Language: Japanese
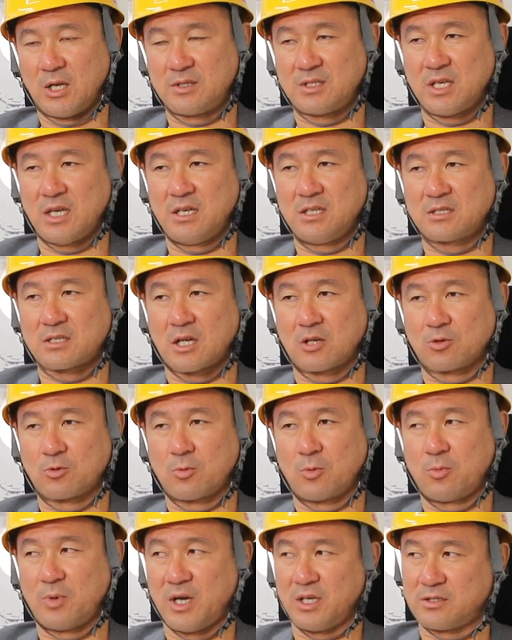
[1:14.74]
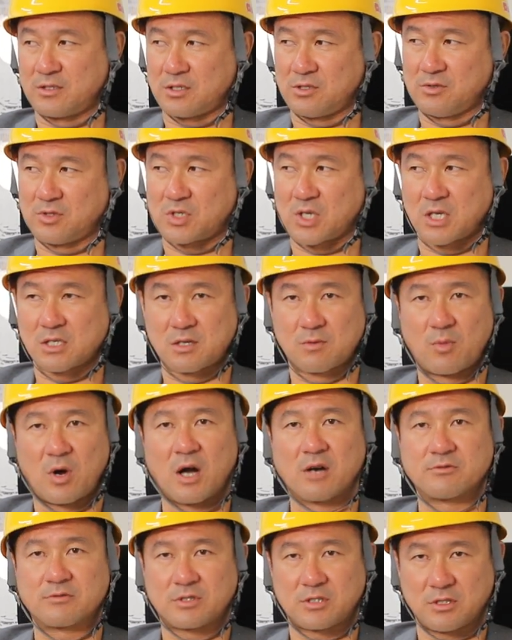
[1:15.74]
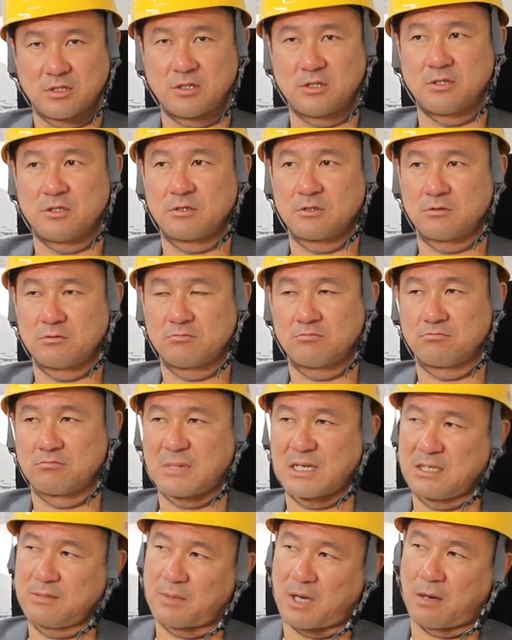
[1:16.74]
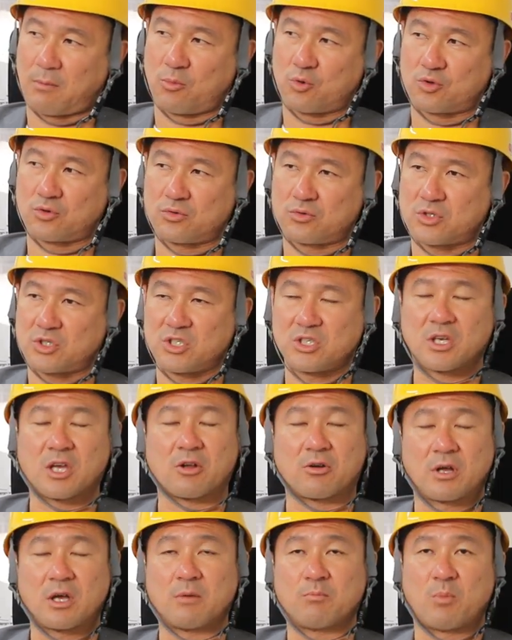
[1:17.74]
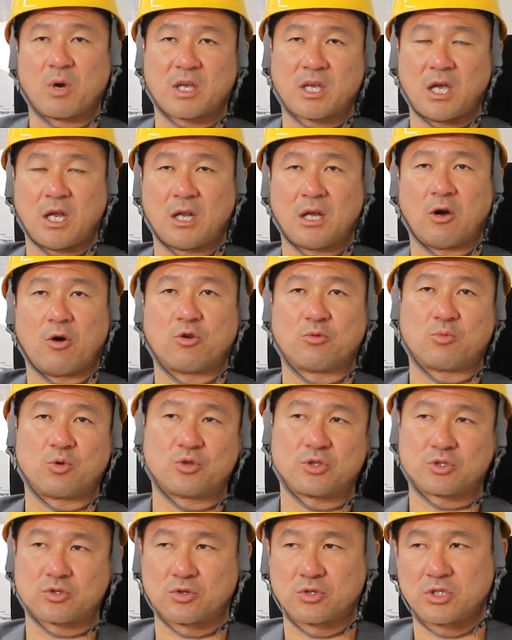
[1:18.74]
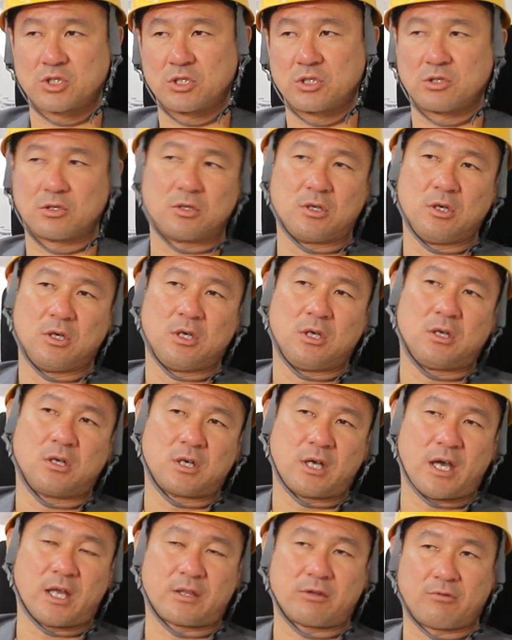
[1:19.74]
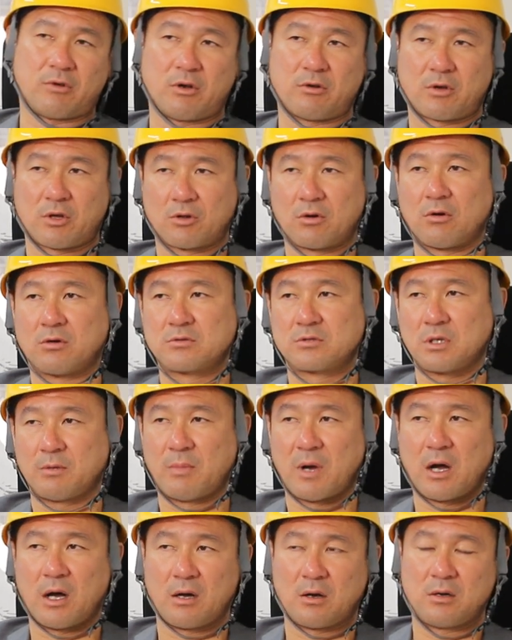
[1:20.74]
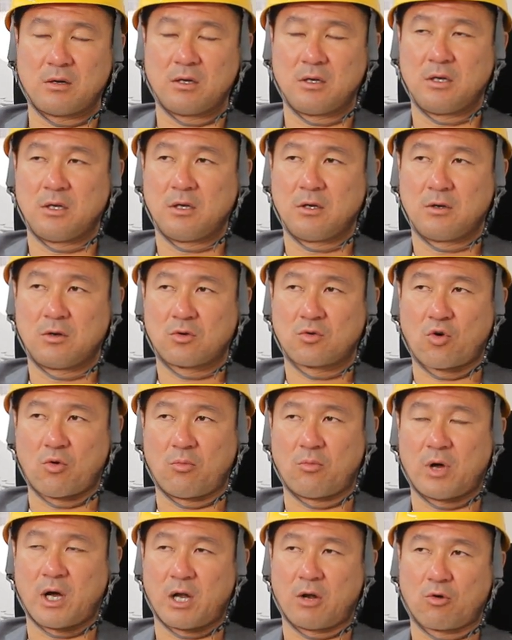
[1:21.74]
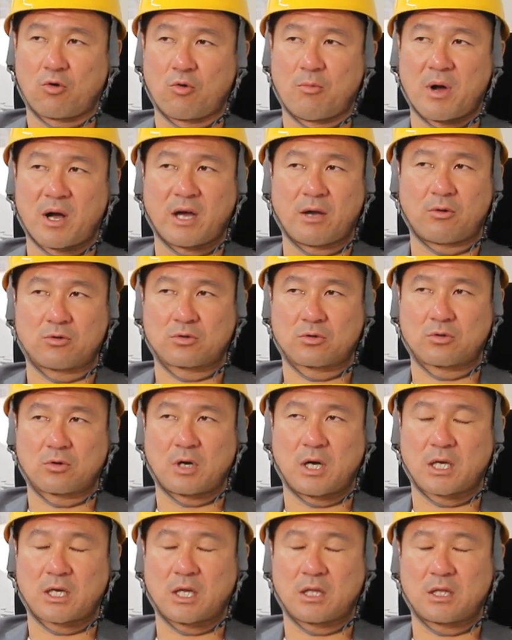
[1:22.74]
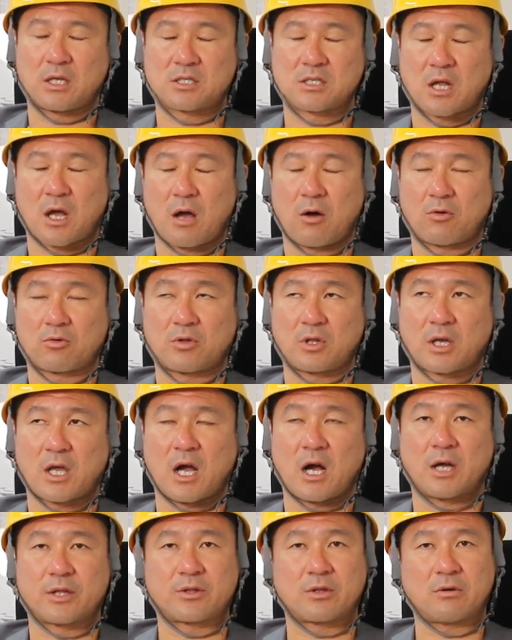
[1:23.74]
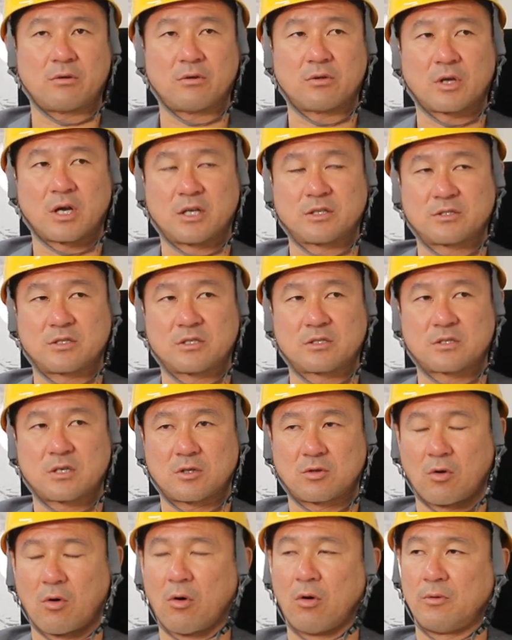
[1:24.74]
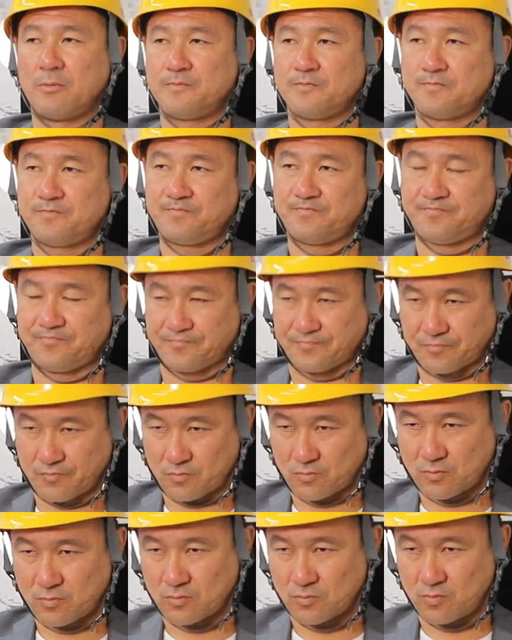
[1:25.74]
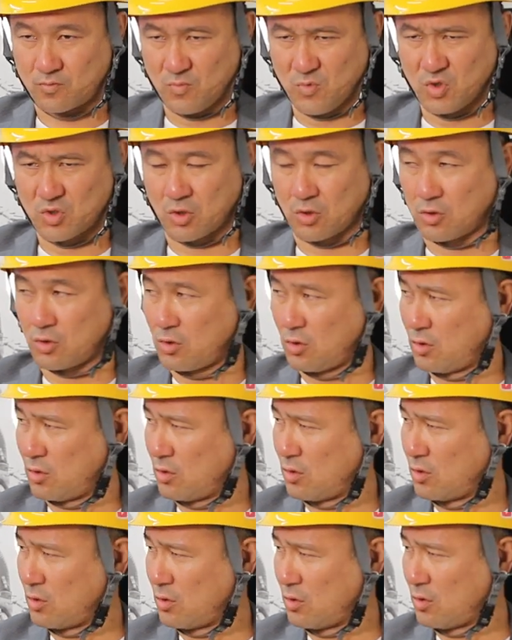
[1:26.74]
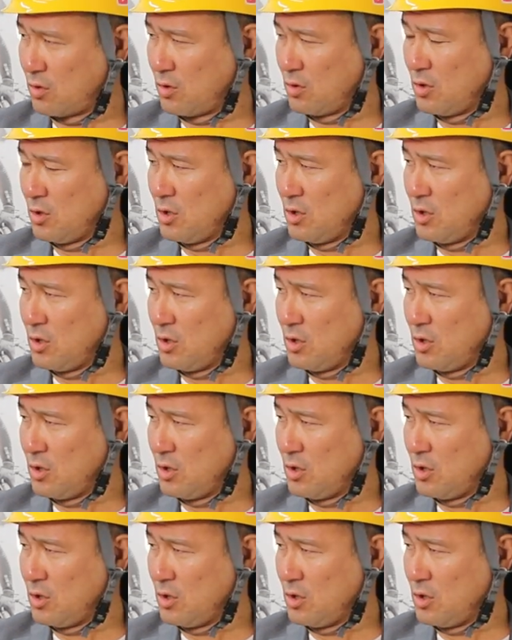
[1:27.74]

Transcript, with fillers: 税理士さんとも毎月打ち合わせもあるし、まあ、今はもう審議のね、まあ、経理がおるもんでそっちやってくれるけどでまあこあの細かいこととか決定しなかったことだけ上がってくるって感じですけどその